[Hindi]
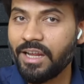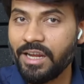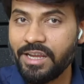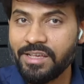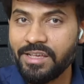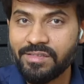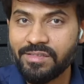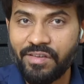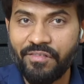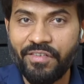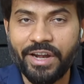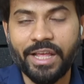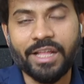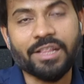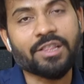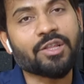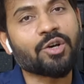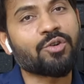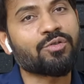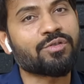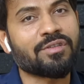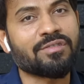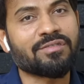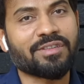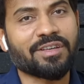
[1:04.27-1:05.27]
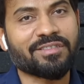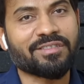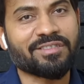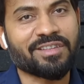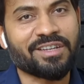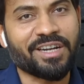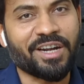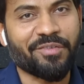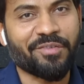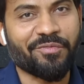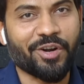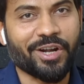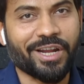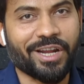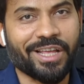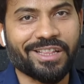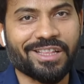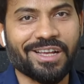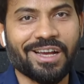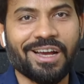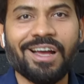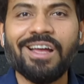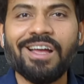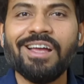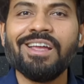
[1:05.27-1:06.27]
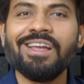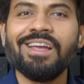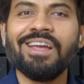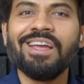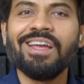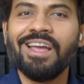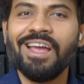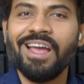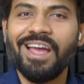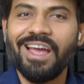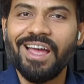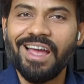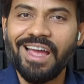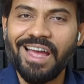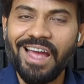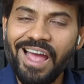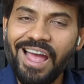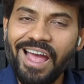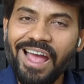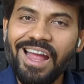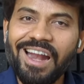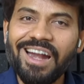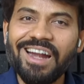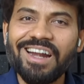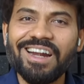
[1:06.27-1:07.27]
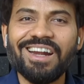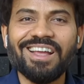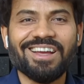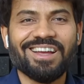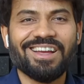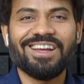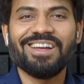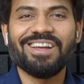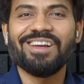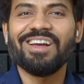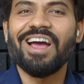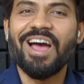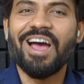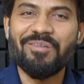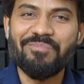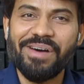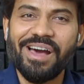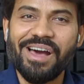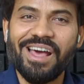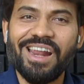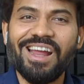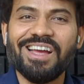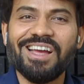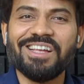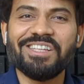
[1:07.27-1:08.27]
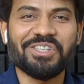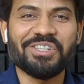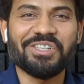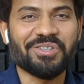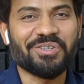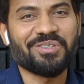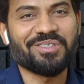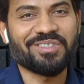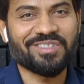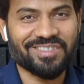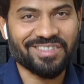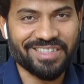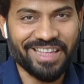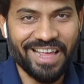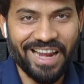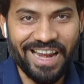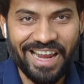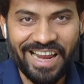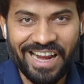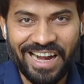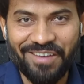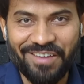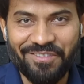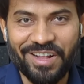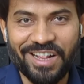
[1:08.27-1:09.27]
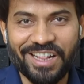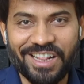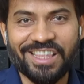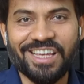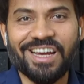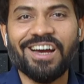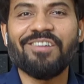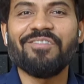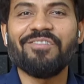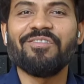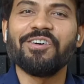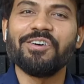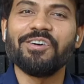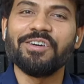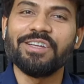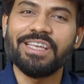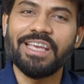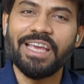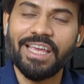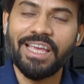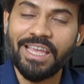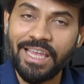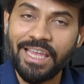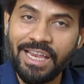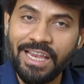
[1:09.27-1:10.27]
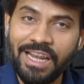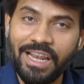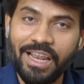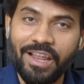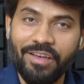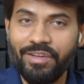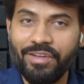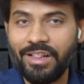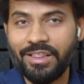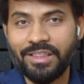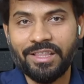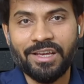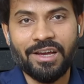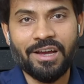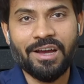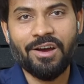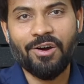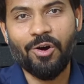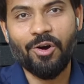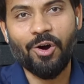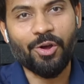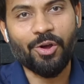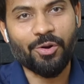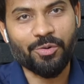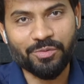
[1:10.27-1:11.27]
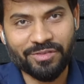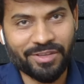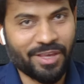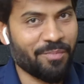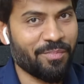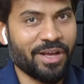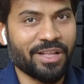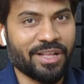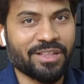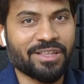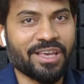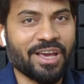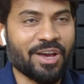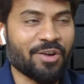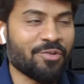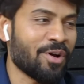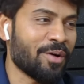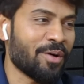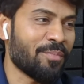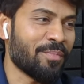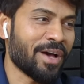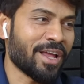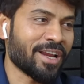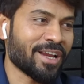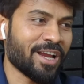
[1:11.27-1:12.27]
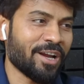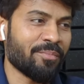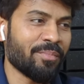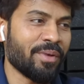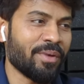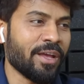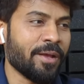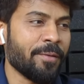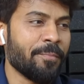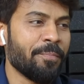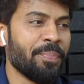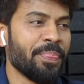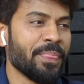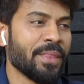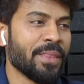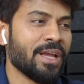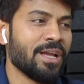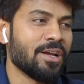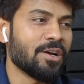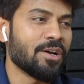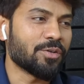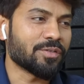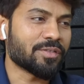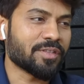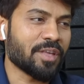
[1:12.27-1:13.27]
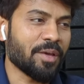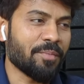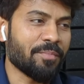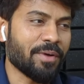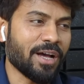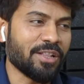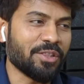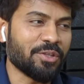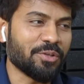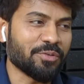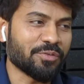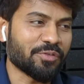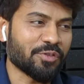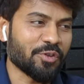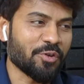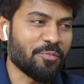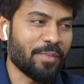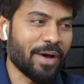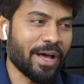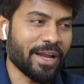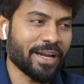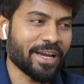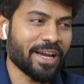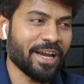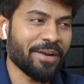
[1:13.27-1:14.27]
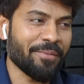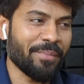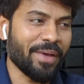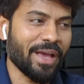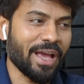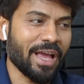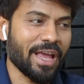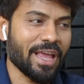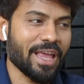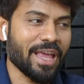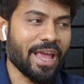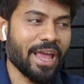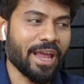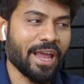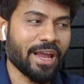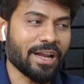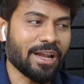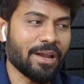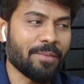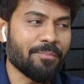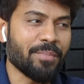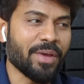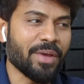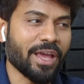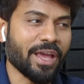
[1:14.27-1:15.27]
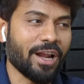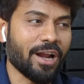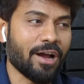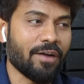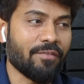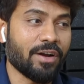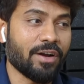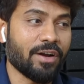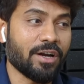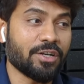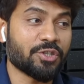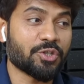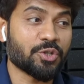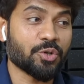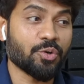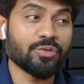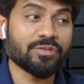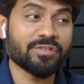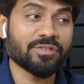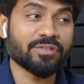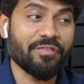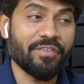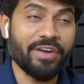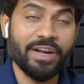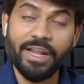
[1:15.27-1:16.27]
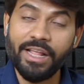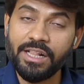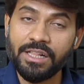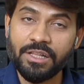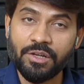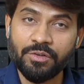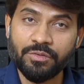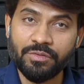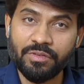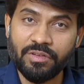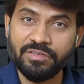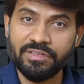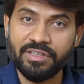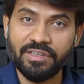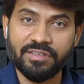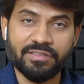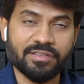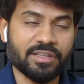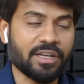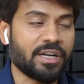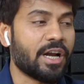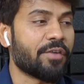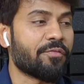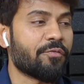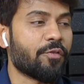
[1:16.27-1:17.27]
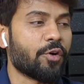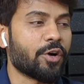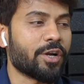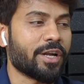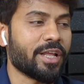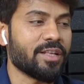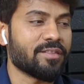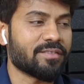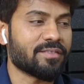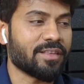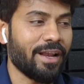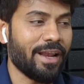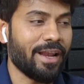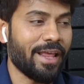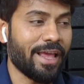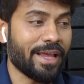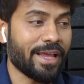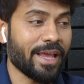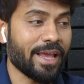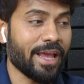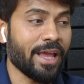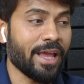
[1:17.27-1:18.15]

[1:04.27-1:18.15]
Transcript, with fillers: 17,640 था एंड हमारा जो सेलिंग लेवल था वो यही लेवल था और उसके बाद क्या हुआ मार्केट में उसके बाद दोस्तों मार्केट में आई एक लंबी गिरावट जो 17,640 से लेके